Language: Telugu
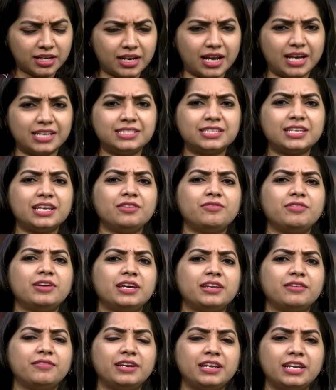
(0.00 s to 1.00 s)
రాజకీయ
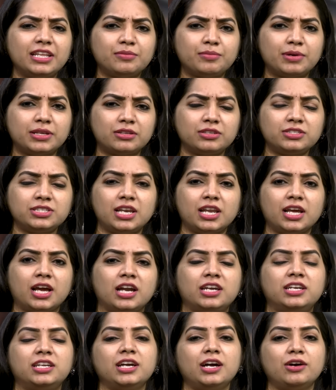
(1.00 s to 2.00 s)
వైరం అనేది మాత్రం చాలా
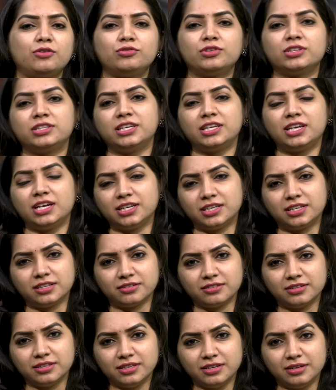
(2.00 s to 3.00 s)
గట్టిగా ఉంటుంది అని
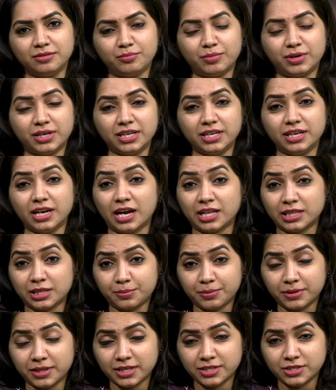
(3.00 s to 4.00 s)
అంటారు మరి
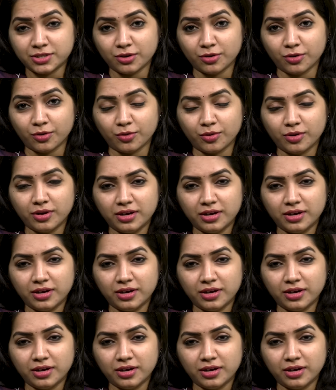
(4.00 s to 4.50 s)
ఆంధ్రప్రదేశ్లో